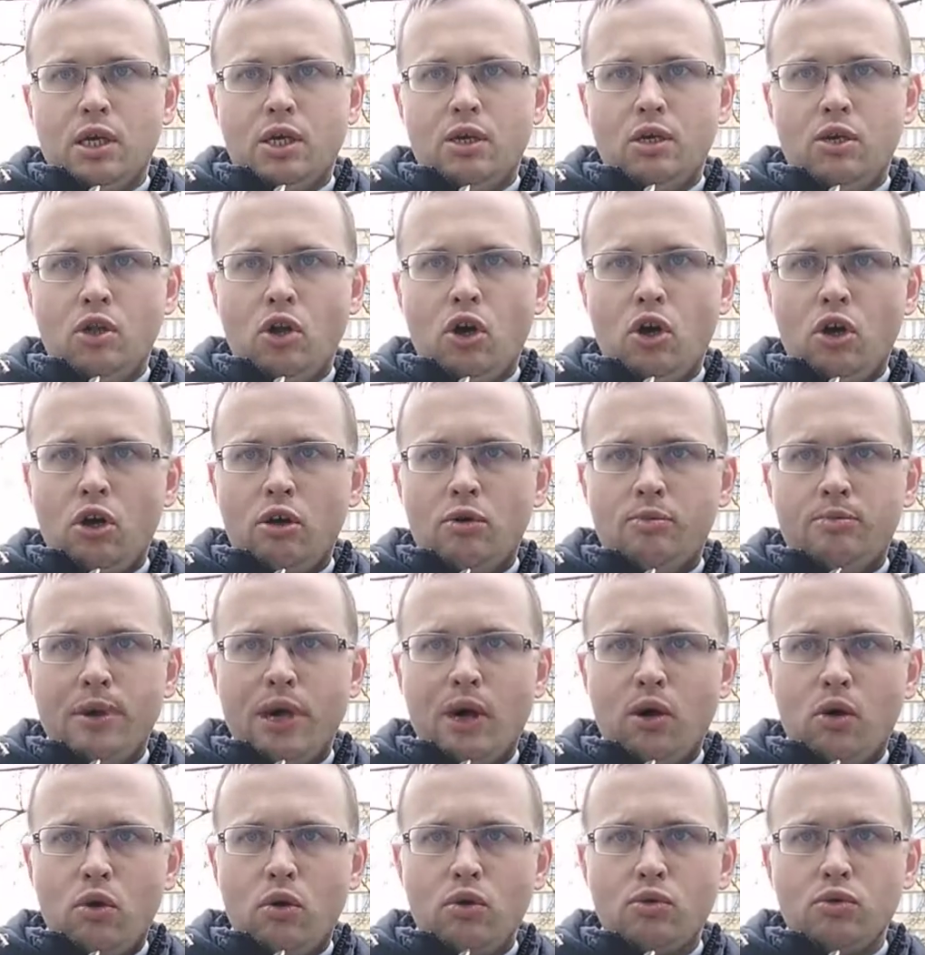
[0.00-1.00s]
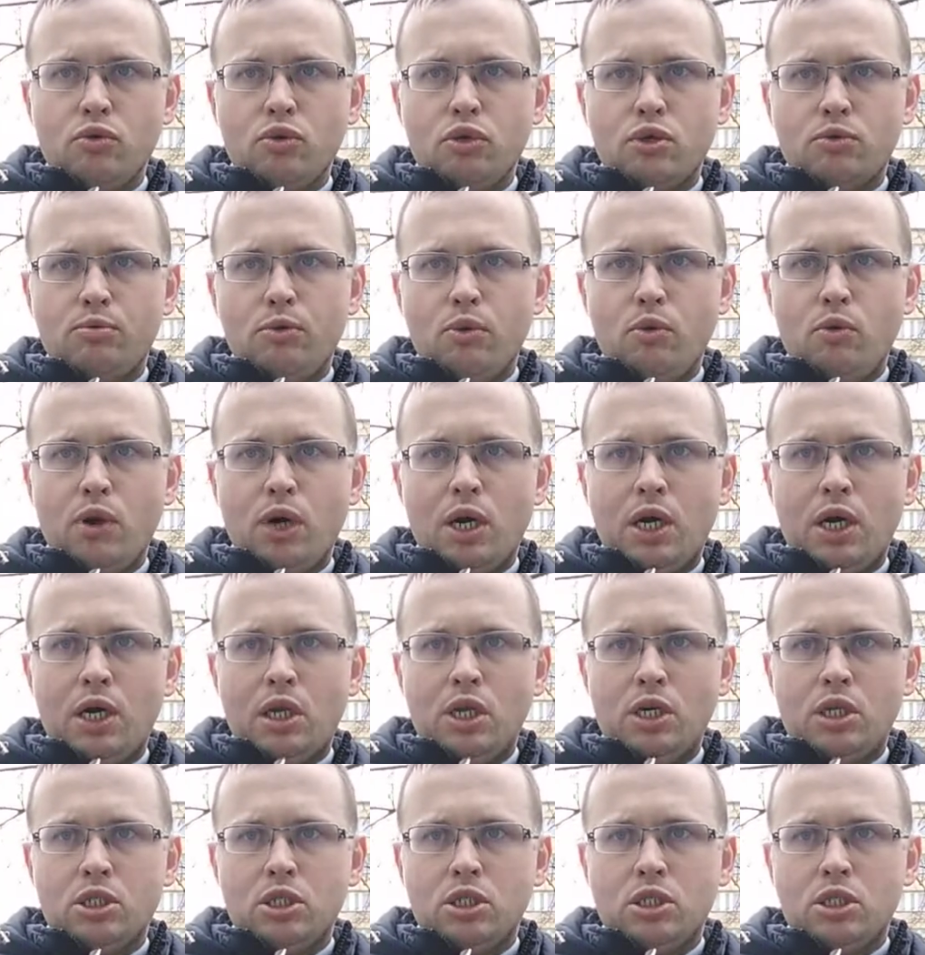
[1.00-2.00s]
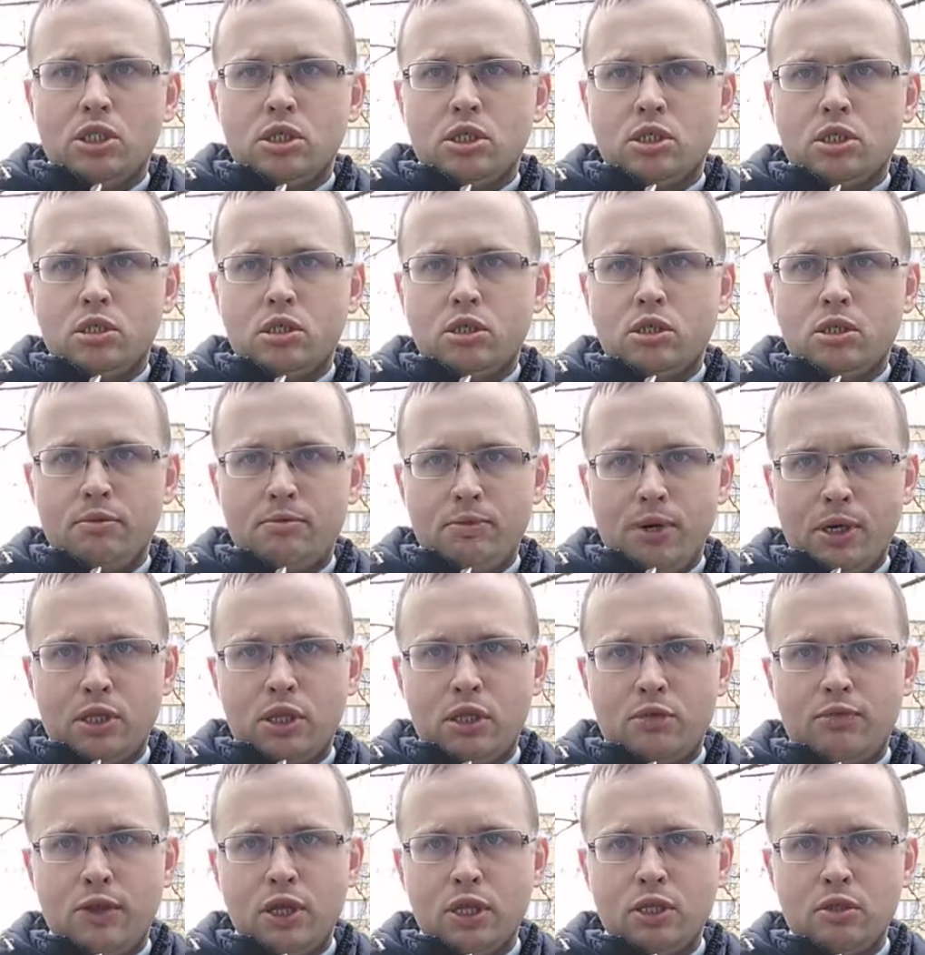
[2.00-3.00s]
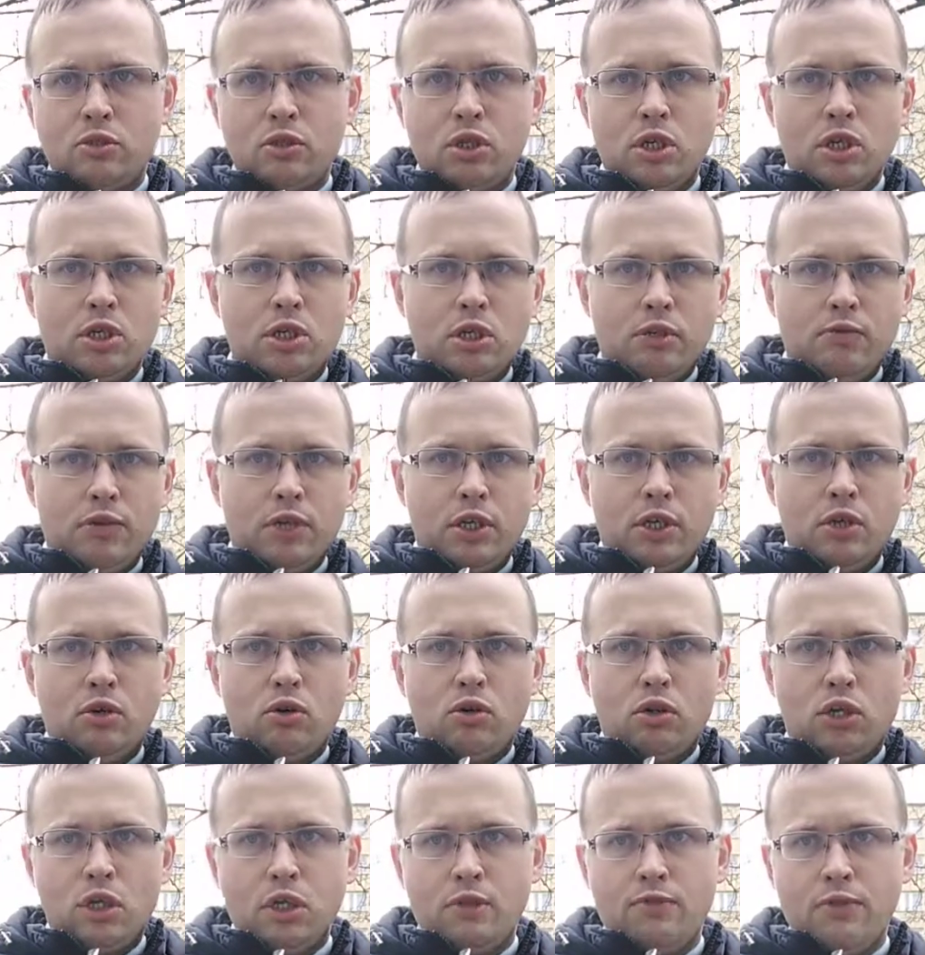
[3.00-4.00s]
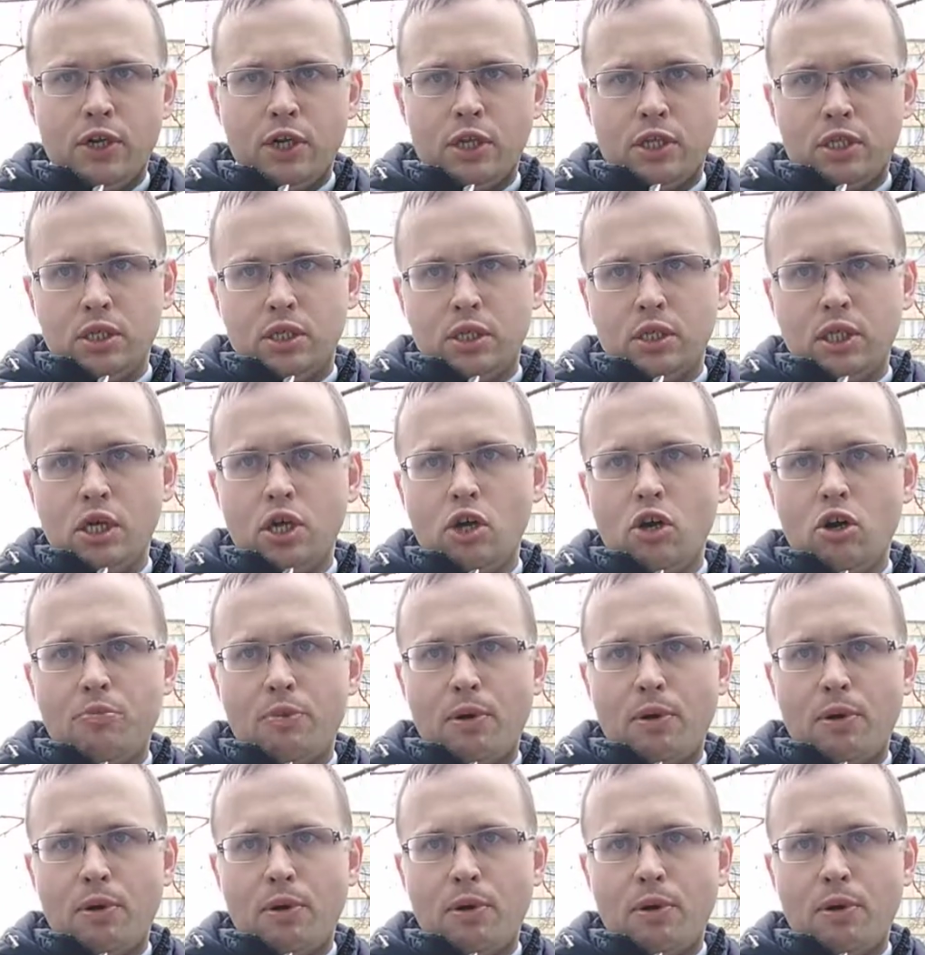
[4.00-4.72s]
Yy, no, Białoruś była bardzo ważną częścią Wielkiego Księstwa Litewskiego.